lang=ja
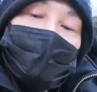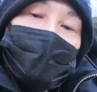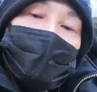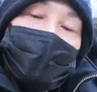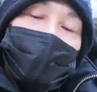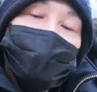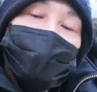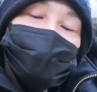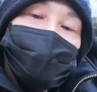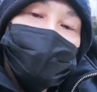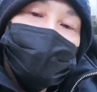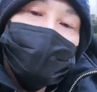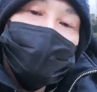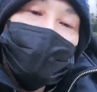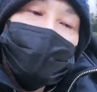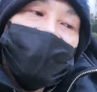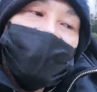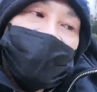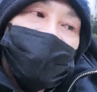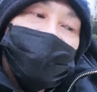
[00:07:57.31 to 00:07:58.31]
俺もそれ
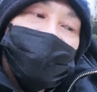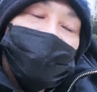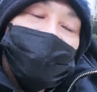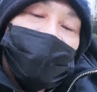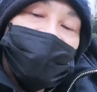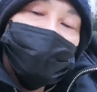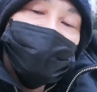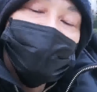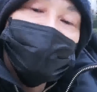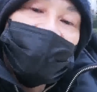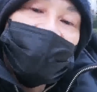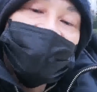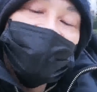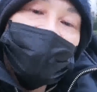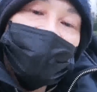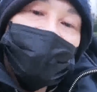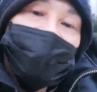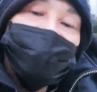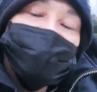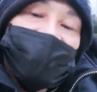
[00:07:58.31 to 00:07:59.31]
ね、なんか刑務所の中
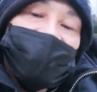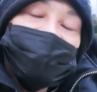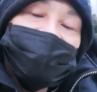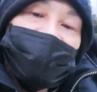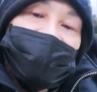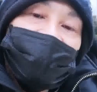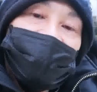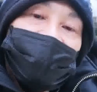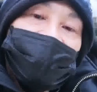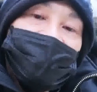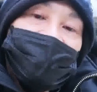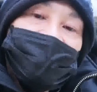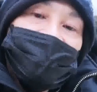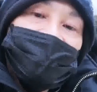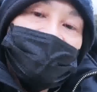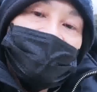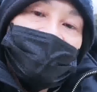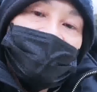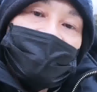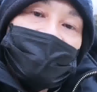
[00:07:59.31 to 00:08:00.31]
で思ってたんだよ。
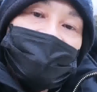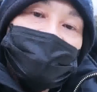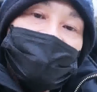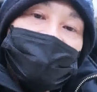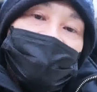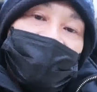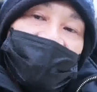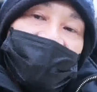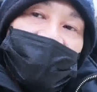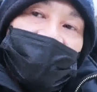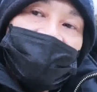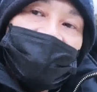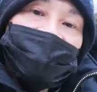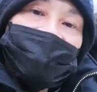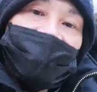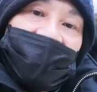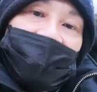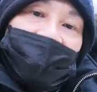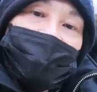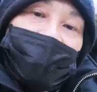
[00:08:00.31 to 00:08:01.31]
その、
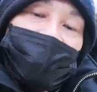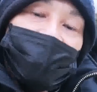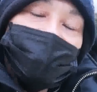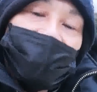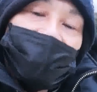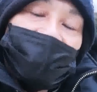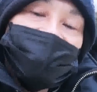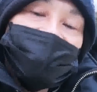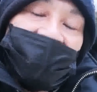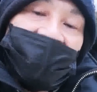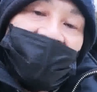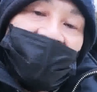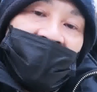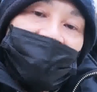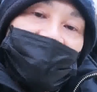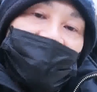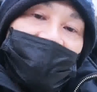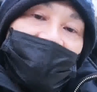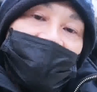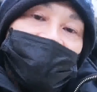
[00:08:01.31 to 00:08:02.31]
もっとさ、
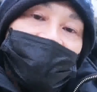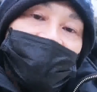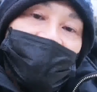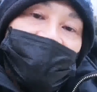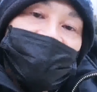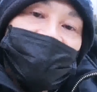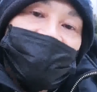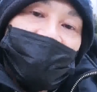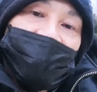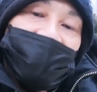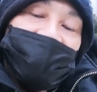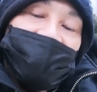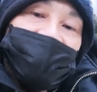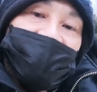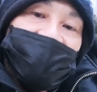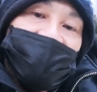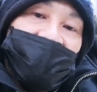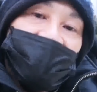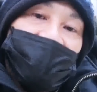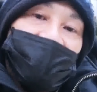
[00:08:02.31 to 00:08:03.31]
幅を広げるために
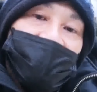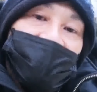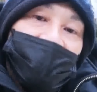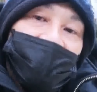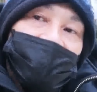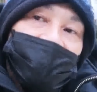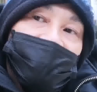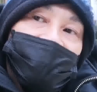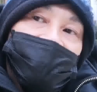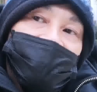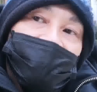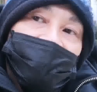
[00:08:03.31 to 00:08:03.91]
みんなと共有す